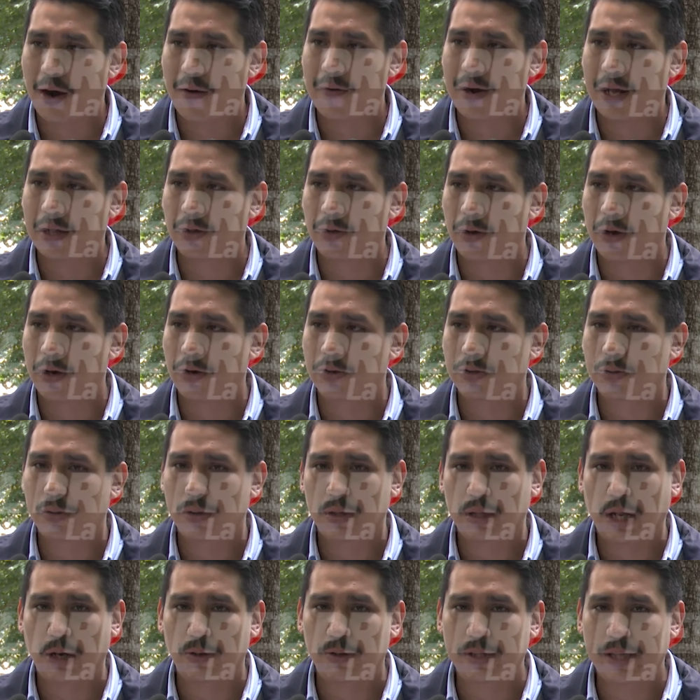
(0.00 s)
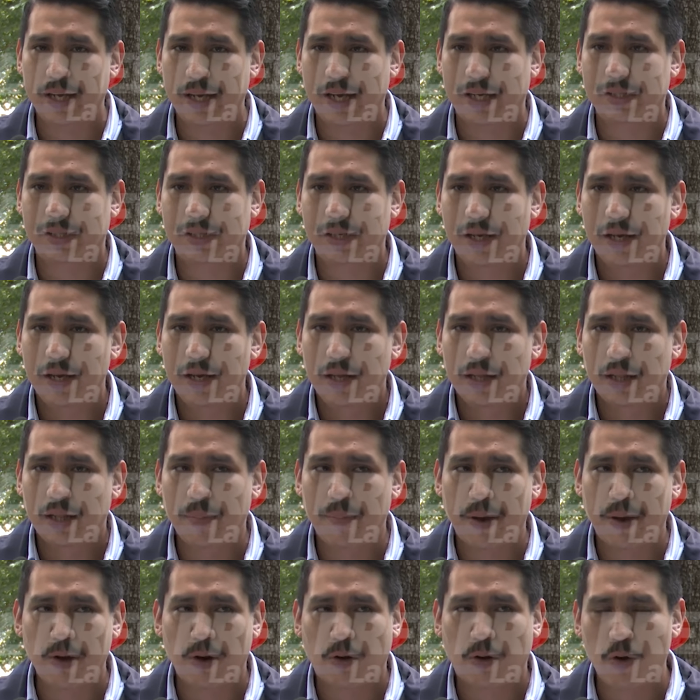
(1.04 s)
hablando de los, de los días de
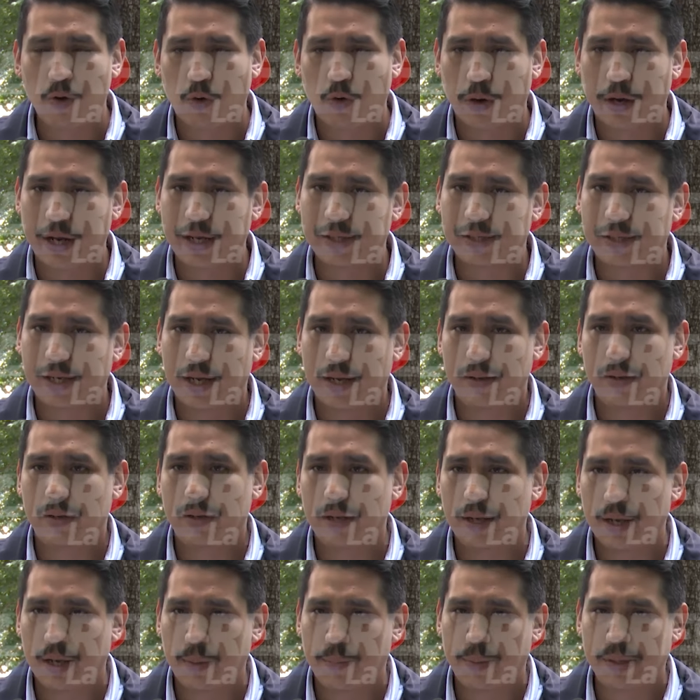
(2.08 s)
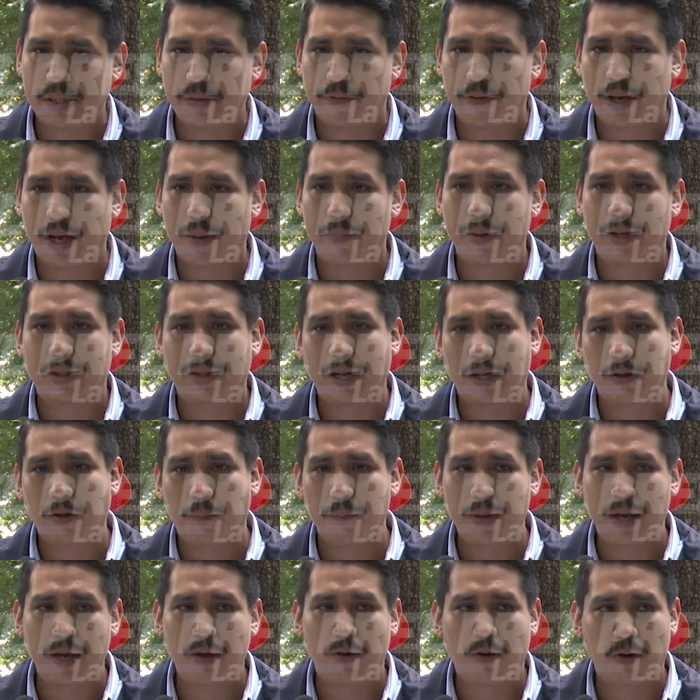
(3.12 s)
mayor concurrencia, eh, específicamente el
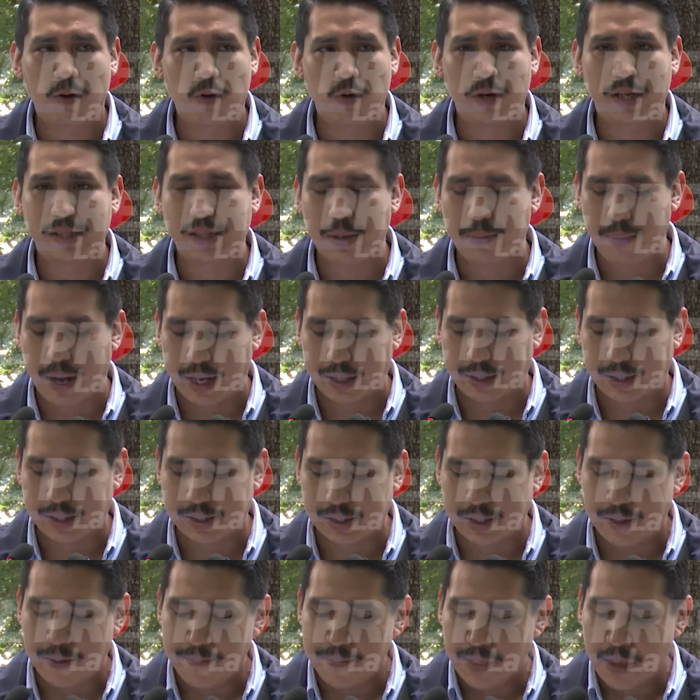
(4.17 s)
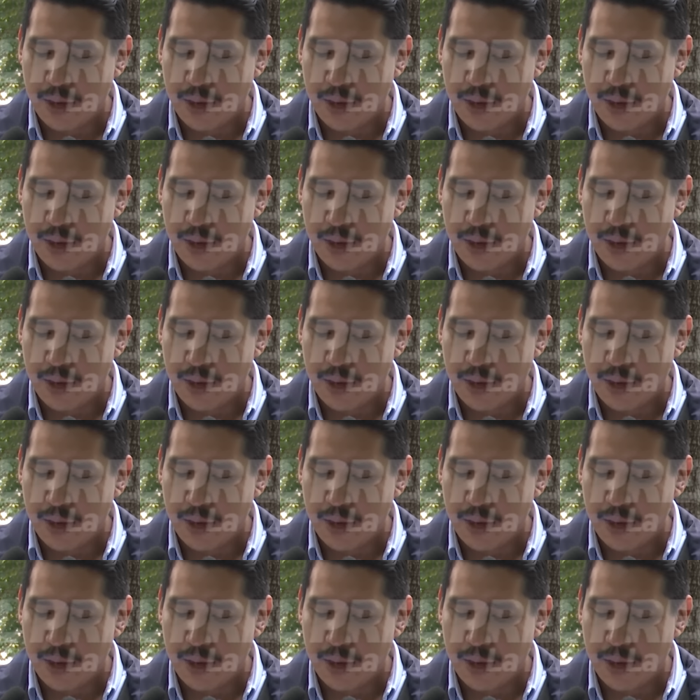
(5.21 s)
domingo, lunes y martes,